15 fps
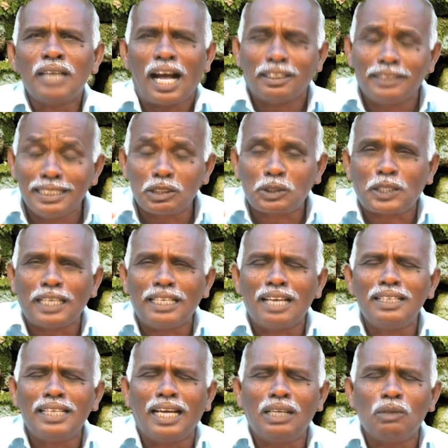
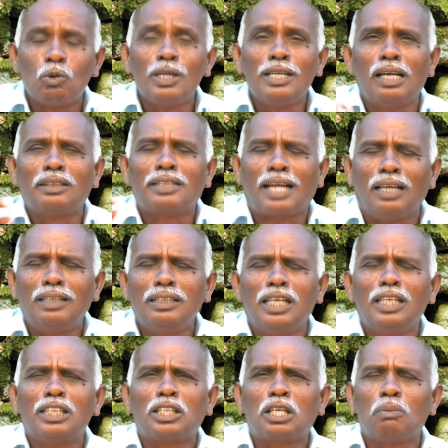அதிசயங்கள் உங்கள்
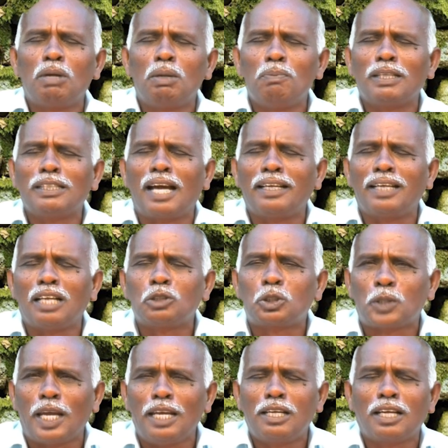கண்களுக்கு முன்பதாய் நான்
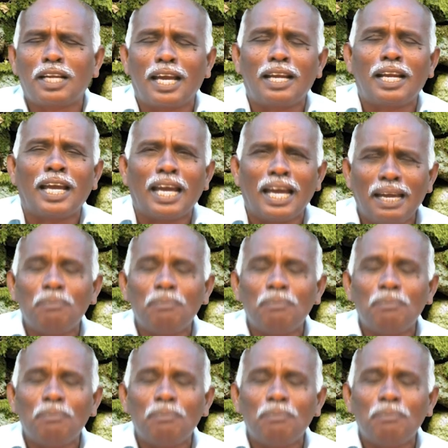செய்கிறேனே